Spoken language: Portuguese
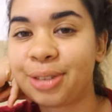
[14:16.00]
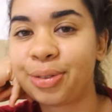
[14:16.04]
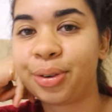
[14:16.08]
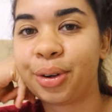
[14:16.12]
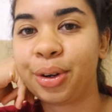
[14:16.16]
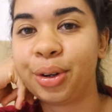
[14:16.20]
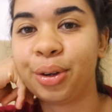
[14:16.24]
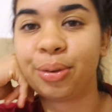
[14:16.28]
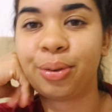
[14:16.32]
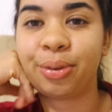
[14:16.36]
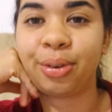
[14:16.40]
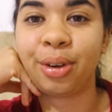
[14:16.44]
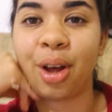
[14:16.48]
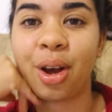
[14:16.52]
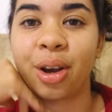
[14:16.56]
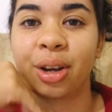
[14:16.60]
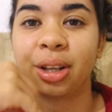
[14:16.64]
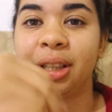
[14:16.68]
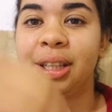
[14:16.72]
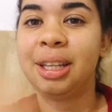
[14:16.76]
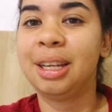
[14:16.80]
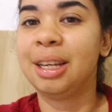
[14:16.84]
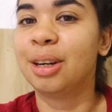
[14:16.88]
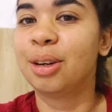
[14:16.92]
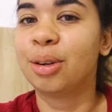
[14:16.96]
foi o vlog
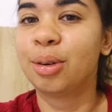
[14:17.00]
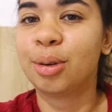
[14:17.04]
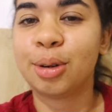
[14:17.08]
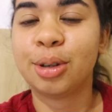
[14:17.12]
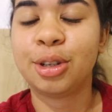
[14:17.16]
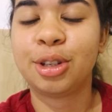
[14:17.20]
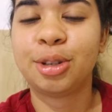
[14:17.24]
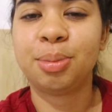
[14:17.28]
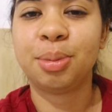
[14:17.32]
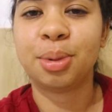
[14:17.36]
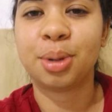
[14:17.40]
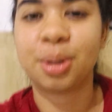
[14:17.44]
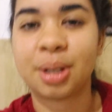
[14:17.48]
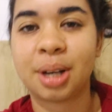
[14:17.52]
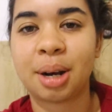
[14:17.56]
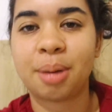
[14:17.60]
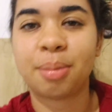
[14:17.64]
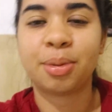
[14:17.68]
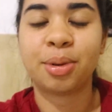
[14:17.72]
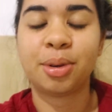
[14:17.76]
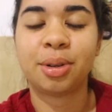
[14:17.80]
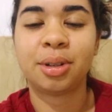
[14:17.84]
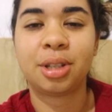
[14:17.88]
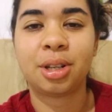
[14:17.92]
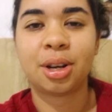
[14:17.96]
de hoje, meus
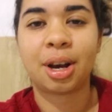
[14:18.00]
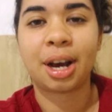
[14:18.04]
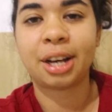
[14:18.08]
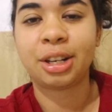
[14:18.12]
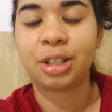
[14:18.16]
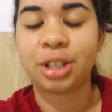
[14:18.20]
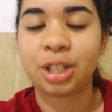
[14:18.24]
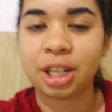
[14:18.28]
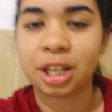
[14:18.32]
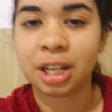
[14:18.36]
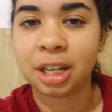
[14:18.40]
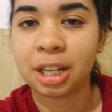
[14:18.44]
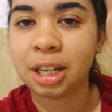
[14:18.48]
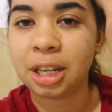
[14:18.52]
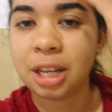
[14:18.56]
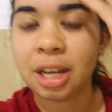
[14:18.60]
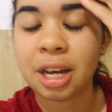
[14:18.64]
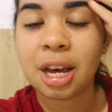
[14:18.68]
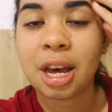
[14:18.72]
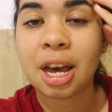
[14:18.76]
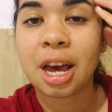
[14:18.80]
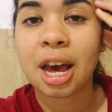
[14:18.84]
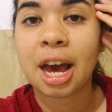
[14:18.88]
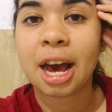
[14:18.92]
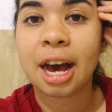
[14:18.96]
amores. Eu acho que
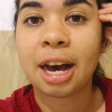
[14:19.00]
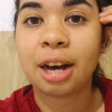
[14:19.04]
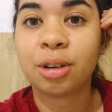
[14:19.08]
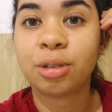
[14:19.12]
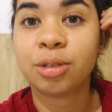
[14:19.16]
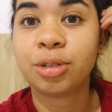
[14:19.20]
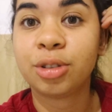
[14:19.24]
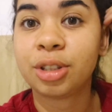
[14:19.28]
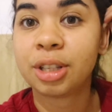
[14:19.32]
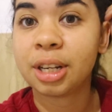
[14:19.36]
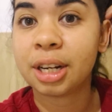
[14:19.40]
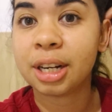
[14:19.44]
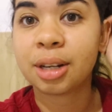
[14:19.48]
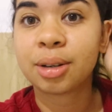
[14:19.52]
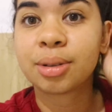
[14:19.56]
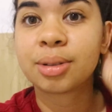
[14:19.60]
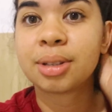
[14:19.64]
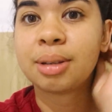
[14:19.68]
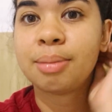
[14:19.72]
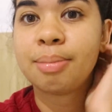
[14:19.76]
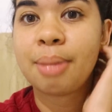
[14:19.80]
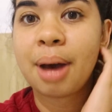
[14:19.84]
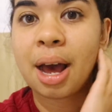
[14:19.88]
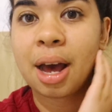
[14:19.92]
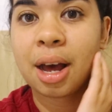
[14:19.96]
aos trancos
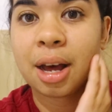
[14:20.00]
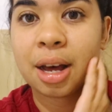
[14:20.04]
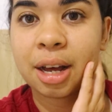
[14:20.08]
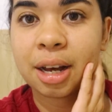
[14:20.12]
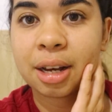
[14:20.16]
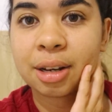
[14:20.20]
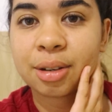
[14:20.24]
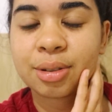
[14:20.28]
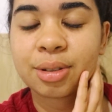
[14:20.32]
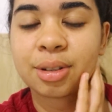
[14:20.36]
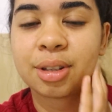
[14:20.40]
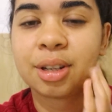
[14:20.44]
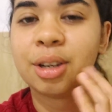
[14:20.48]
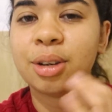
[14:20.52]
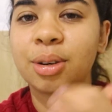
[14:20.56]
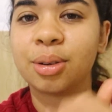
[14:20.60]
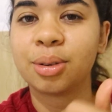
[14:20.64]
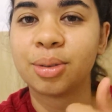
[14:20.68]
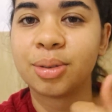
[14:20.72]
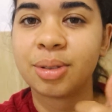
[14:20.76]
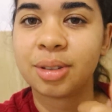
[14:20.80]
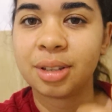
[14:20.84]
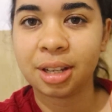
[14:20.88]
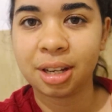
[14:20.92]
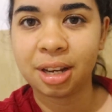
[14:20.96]
e barrancos eu
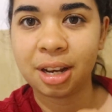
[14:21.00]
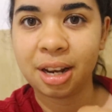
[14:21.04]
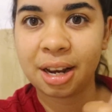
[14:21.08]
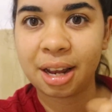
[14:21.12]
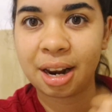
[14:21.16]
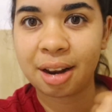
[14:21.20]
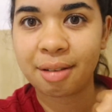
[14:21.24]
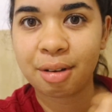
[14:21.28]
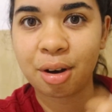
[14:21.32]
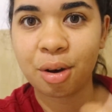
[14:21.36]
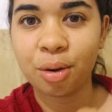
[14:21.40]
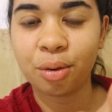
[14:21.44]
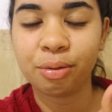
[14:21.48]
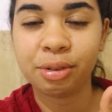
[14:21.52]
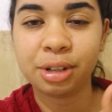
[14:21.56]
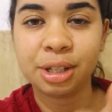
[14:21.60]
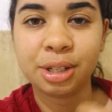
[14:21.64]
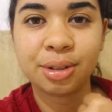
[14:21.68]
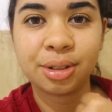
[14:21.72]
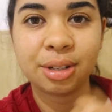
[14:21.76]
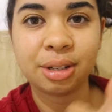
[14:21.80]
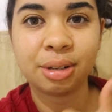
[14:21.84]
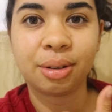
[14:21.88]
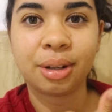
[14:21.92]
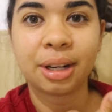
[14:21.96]
consegui gravar um
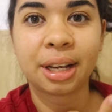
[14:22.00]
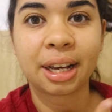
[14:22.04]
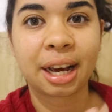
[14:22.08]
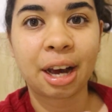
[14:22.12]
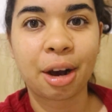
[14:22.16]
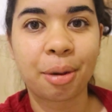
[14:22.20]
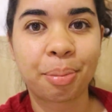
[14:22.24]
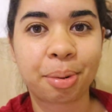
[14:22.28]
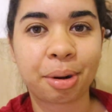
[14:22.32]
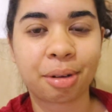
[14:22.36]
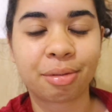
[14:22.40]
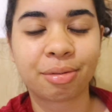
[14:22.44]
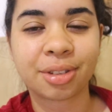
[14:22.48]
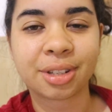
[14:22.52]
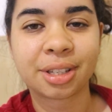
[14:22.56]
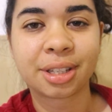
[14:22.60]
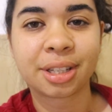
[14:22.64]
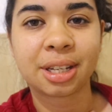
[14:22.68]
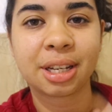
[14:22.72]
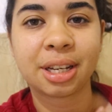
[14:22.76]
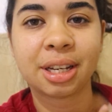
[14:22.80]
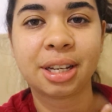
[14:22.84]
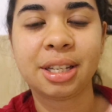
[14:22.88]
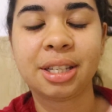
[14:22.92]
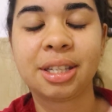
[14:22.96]
videozinho legal pra
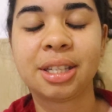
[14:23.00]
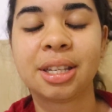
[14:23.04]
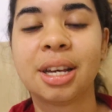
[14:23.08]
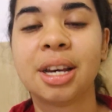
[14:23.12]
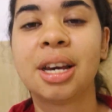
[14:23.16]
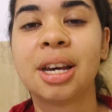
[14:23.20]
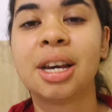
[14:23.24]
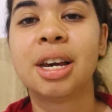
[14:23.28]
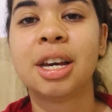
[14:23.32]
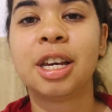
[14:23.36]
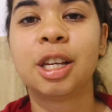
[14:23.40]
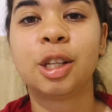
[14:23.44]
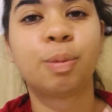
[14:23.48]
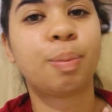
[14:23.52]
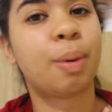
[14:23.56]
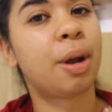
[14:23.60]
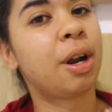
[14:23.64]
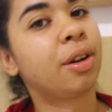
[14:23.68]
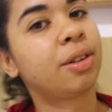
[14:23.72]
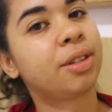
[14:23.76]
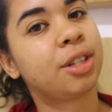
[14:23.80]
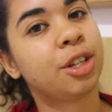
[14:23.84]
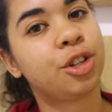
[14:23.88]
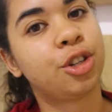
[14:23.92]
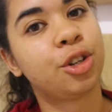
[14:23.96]
vocês.
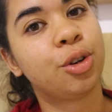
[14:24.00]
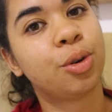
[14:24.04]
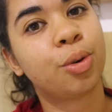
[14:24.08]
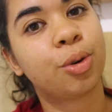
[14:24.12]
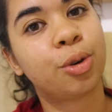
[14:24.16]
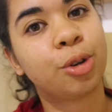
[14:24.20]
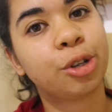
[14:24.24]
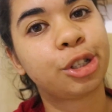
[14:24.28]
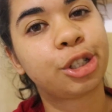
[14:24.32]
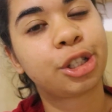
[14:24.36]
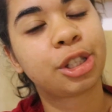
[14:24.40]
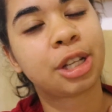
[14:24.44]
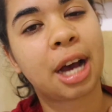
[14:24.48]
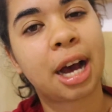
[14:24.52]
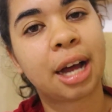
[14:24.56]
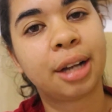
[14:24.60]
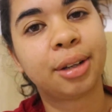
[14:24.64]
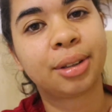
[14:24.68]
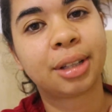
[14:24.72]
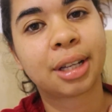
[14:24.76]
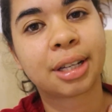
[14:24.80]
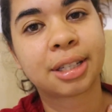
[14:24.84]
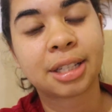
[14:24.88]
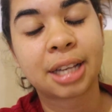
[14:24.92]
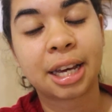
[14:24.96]
Espero que vocês tenham
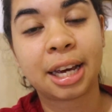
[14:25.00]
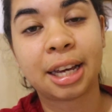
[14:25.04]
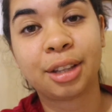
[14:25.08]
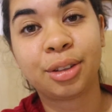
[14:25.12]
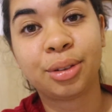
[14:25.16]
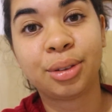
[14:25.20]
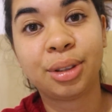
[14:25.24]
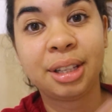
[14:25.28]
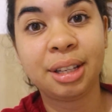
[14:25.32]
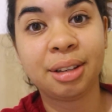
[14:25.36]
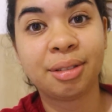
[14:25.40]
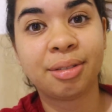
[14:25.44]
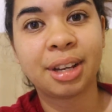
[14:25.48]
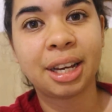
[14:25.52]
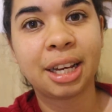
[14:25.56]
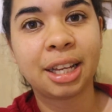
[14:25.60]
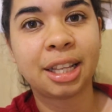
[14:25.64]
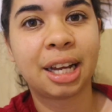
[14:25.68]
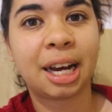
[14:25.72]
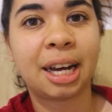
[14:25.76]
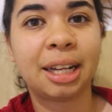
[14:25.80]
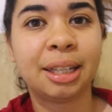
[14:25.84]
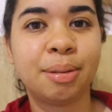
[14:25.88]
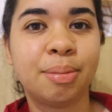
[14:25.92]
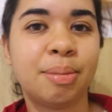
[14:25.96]
gostado, tá certo? De
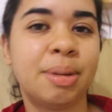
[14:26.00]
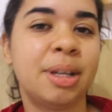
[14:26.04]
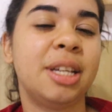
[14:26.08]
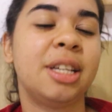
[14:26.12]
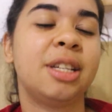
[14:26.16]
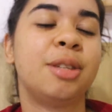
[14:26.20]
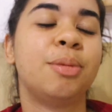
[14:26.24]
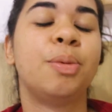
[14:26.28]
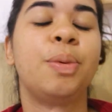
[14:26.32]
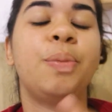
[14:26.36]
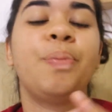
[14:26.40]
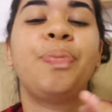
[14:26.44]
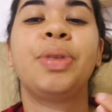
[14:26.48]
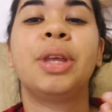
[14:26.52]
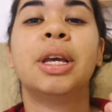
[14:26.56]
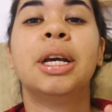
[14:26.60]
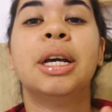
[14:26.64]
verdade mesmo.